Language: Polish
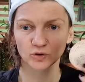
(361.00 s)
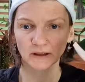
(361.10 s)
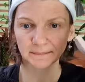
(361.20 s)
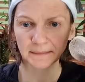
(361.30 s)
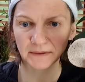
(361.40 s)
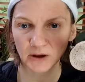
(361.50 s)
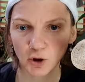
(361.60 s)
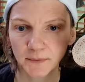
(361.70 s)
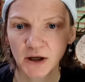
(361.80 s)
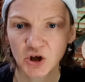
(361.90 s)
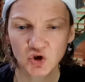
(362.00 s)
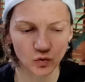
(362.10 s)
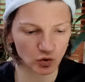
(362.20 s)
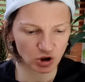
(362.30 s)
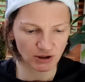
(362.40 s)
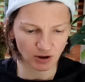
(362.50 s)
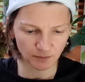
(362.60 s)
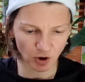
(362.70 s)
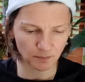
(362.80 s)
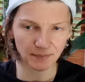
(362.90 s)
Tutaj mam taką
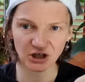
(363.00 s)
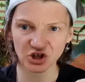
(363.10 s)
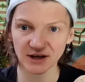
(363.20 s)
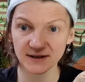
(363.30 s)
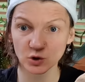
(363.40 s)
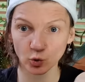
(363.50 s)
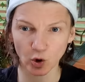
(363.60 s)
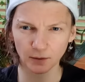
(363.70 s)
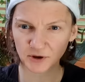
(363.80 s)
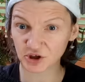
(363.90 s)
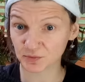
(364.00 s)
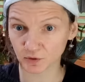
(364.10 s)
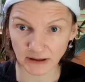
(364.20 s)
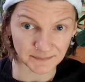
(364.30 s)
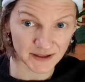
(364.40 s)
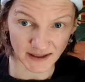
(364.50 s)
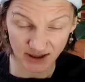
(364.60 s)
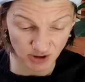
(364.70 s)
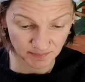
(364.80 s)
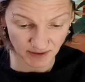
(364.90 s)
zużytą gąbeczkę, suchą, gdyż było
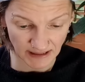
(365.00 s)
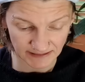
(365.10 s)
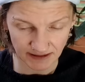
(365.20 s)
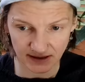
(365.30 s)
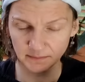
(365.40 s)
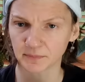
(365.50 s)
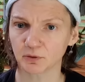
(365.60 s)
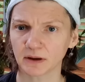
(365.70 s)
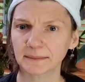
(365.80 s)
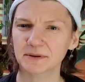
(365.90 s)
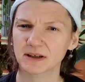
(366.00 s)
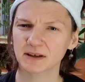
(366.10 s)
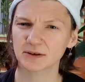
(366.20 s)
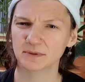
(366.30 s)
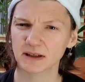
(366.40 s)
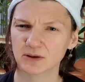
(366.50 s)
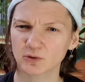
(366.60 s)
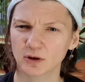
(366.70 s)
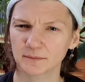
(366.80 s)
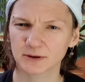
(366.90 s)
napisane, żeby lateks... Było napisane, żeby na
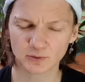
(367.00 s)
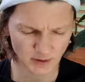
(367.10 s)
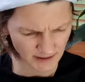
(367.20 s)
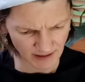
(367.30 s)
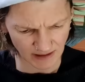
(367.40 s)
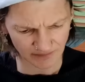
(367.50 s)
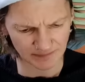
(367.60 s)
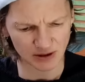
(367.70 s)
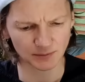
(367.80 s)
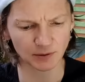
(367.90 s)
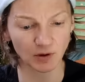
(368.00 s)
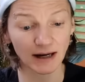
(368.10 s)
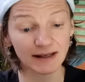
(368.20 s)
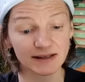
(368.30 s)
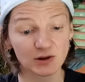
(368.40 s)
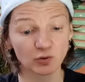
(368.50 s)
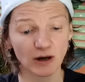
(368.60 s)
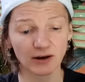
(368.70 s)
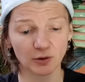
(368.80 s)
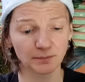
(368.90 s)
suchą skórę? Ja nie wiem, co było, ale jest
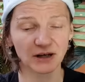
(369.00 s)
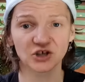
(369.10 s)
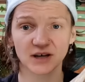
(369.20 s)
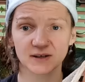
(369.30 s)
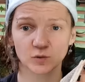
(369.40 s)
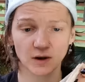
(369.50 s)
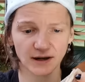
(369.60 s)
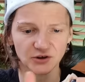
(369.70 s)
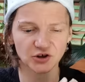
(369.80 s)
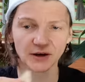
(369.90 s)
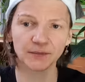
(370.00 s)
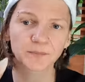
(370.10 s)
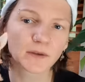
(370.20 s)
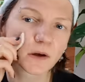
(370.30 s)
sucha gąbeczka, słuchajcie.